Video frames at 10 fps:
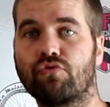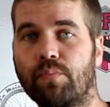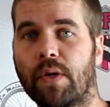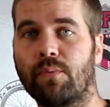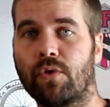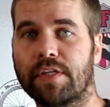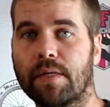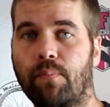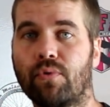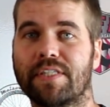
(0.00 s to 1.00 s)

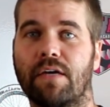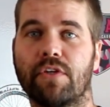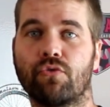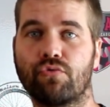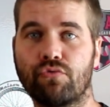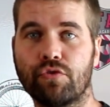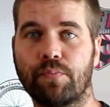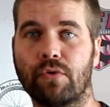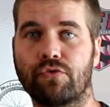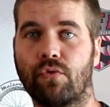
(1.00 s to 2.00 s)
supplémentaire pour servir de
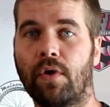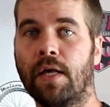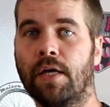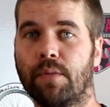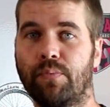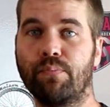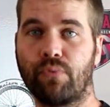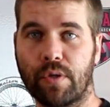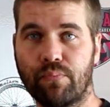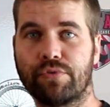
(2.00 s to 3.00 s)
suspension et puis
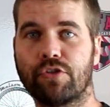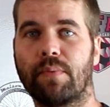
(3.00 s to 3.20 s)
pour épouser